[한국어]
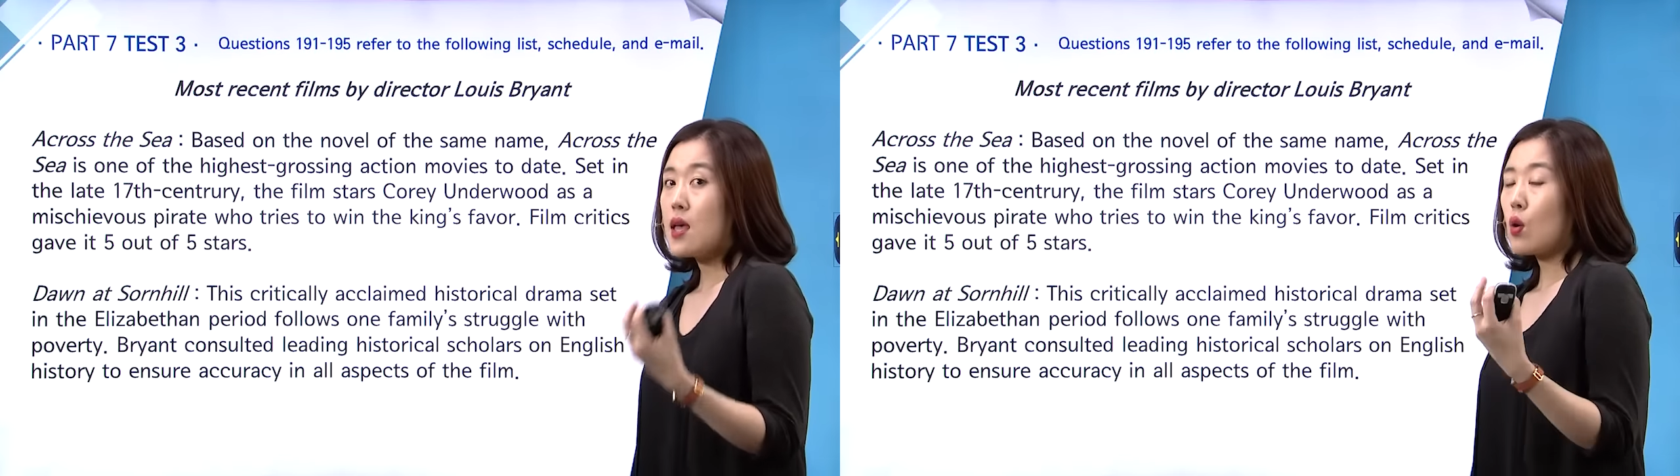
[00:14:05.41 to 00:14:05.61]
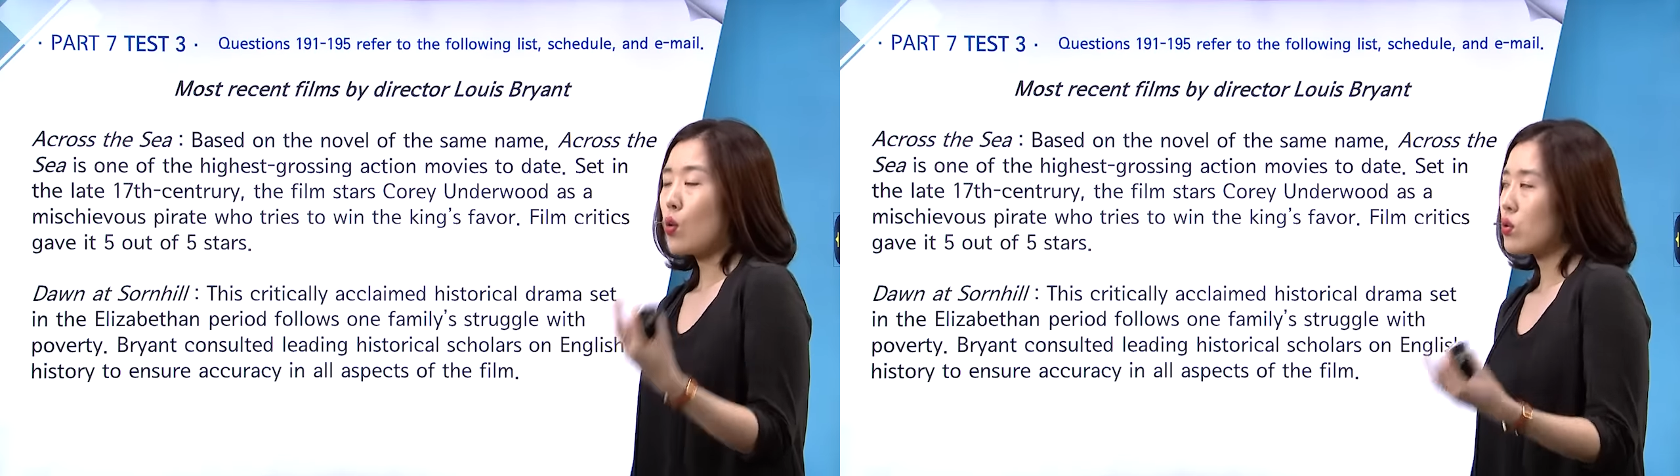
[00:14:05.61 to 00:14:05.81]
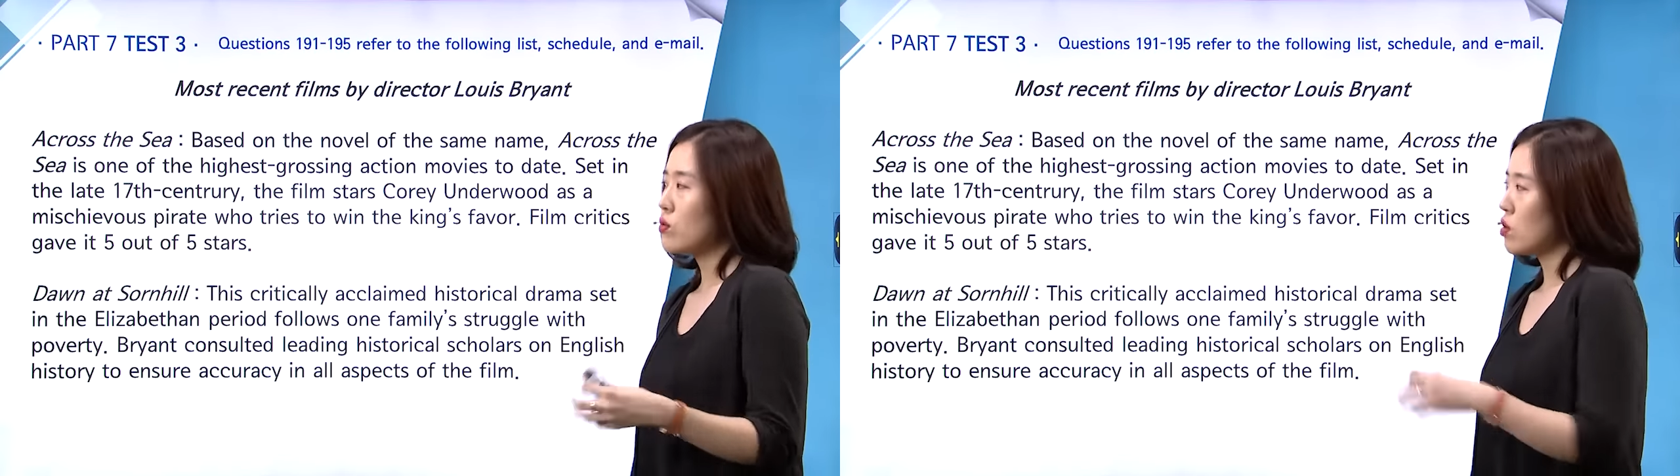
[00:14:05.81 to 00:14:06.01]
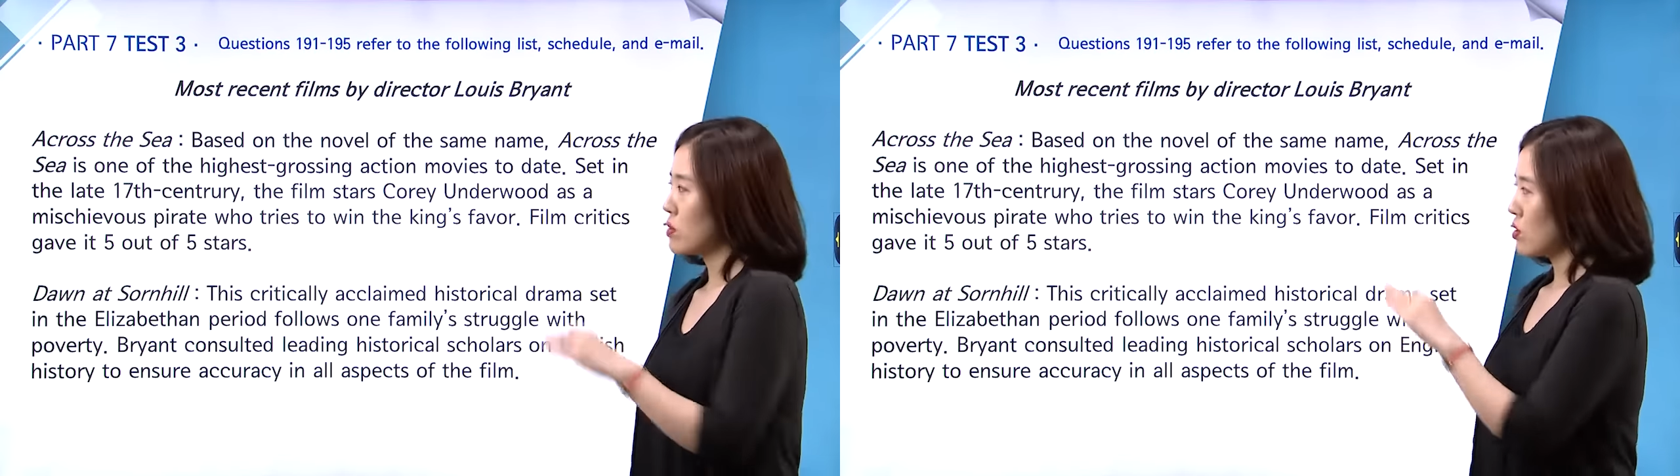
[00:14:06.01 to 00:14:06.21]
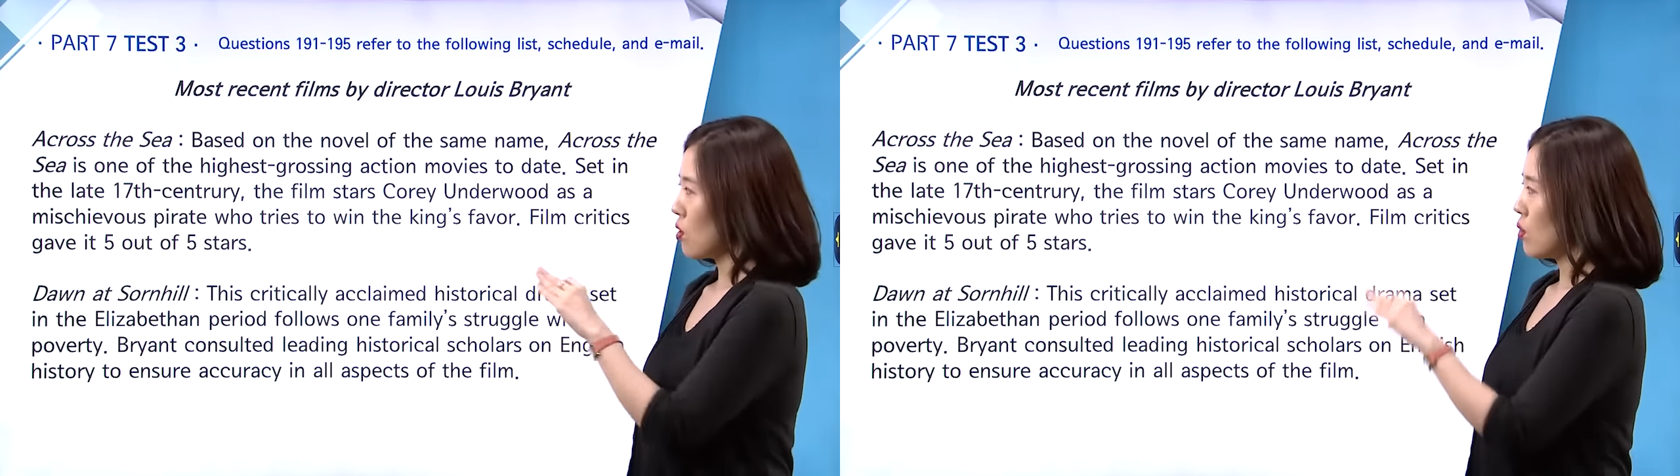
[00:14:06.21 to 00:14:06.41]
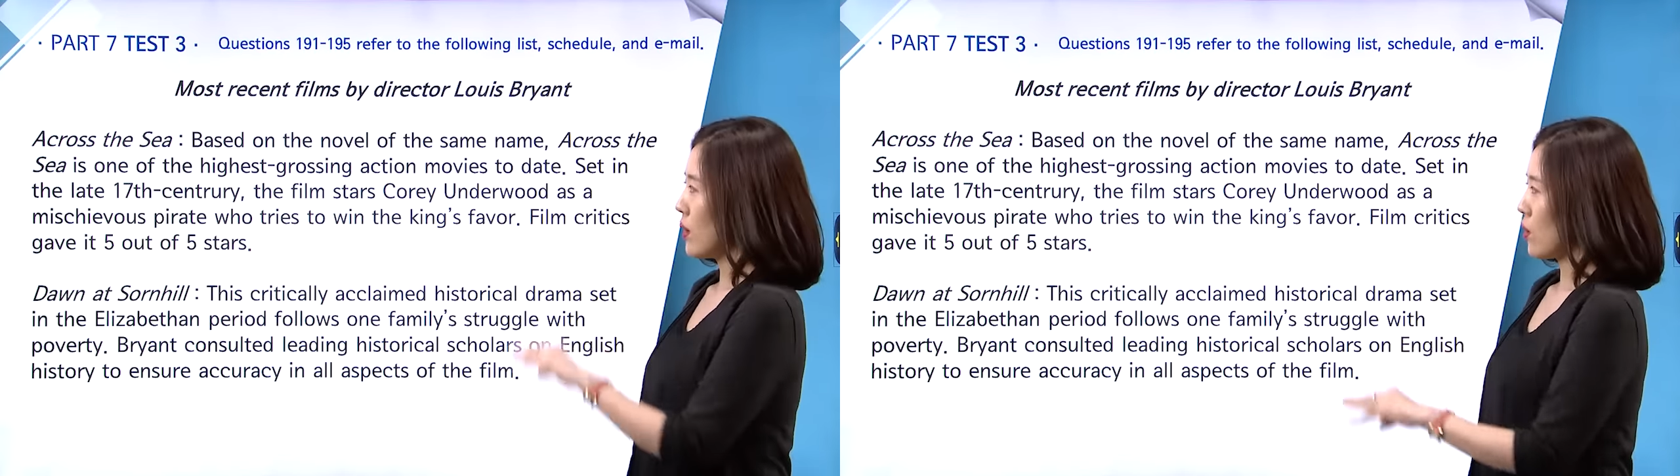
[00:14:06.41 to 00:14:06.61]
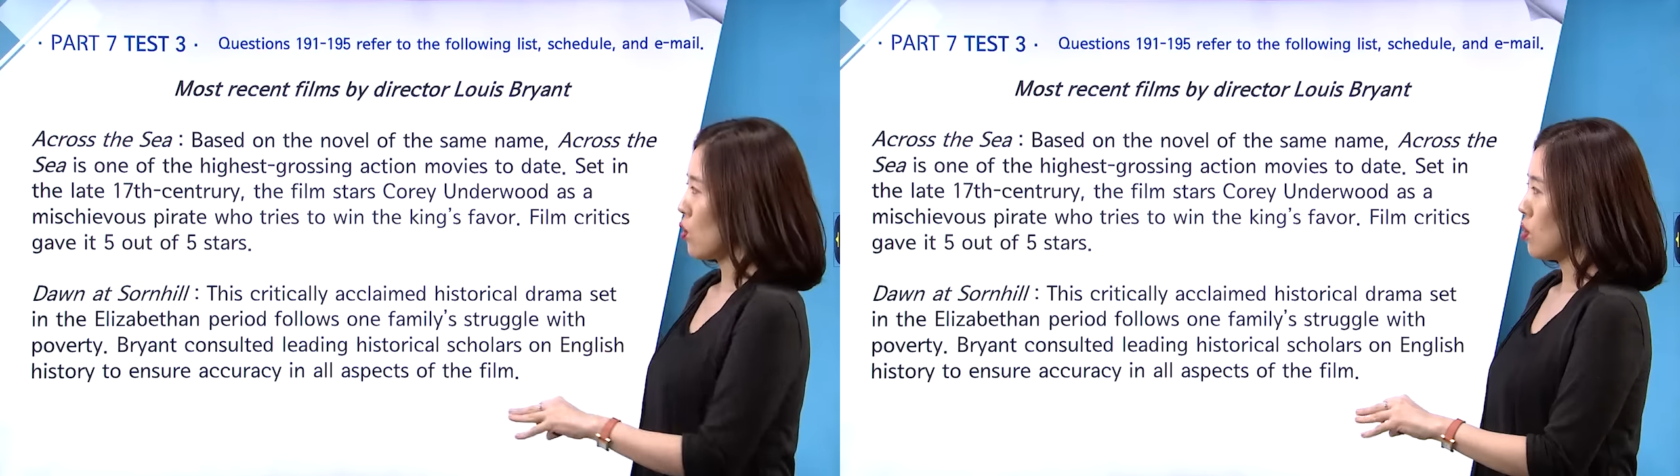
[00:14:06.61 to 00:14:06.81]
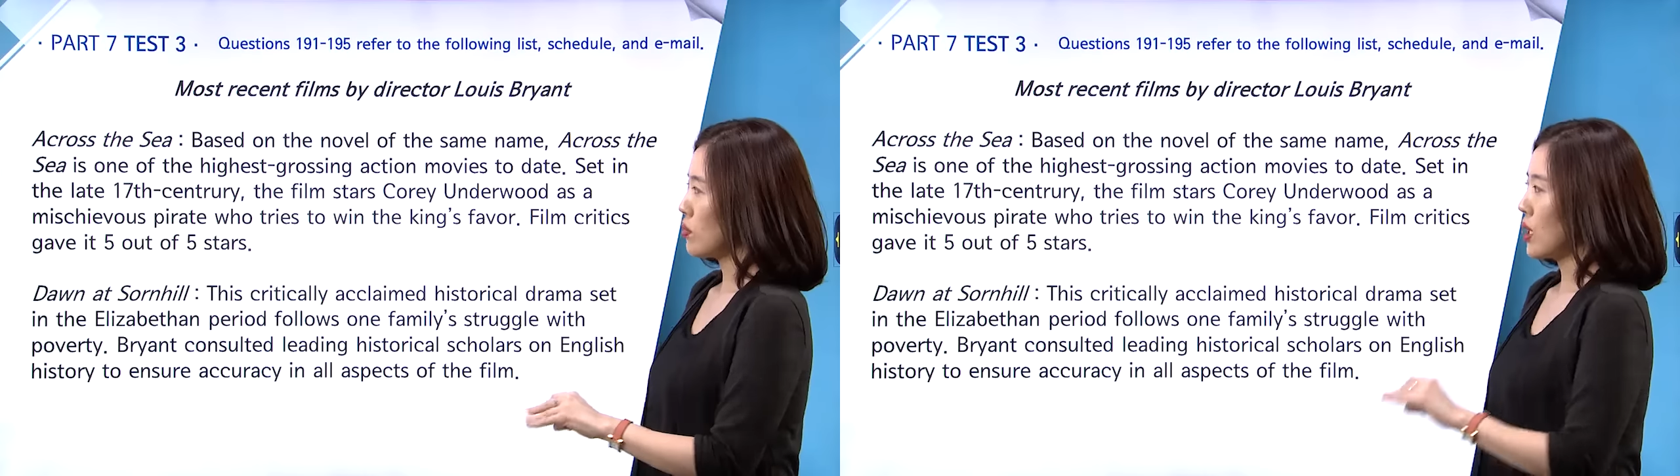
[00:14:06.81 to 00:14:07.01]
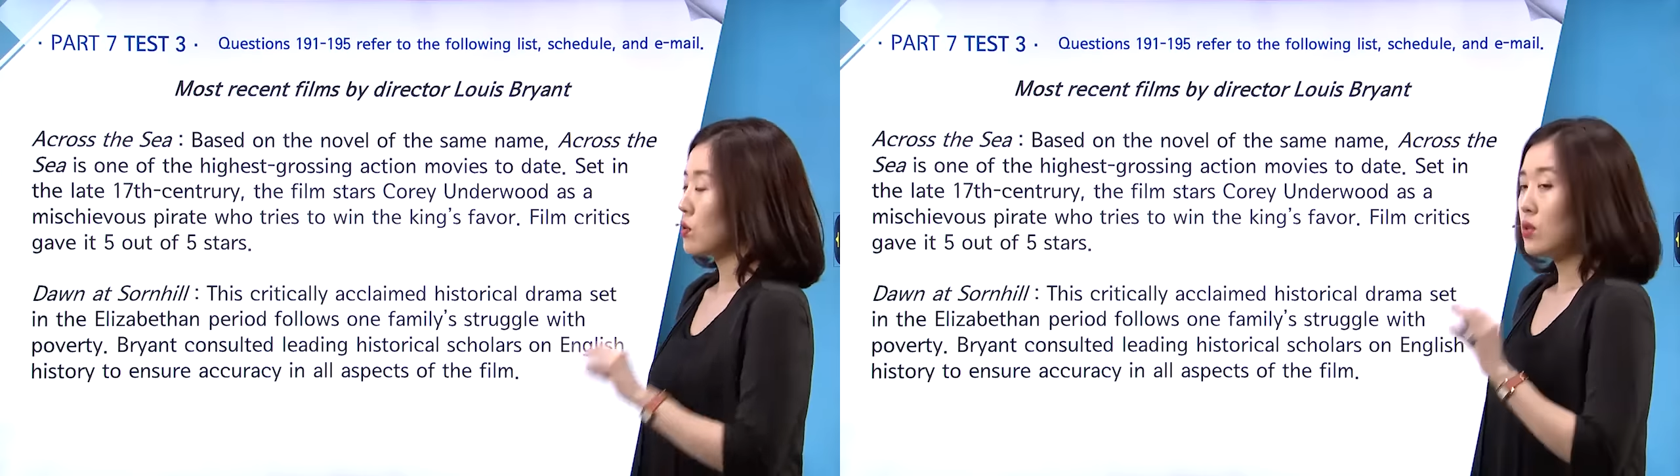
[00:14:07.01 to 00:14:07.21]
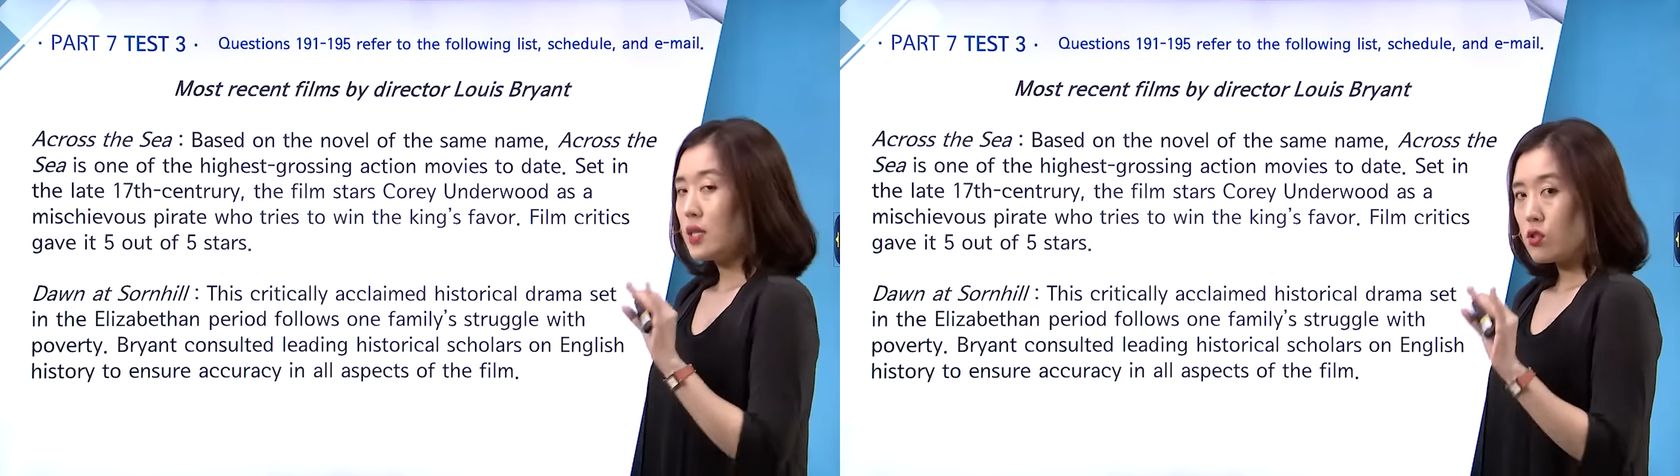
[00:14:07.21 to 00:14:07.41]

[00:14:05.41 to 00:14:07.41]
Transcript: 공통점은 서론과 결론보다도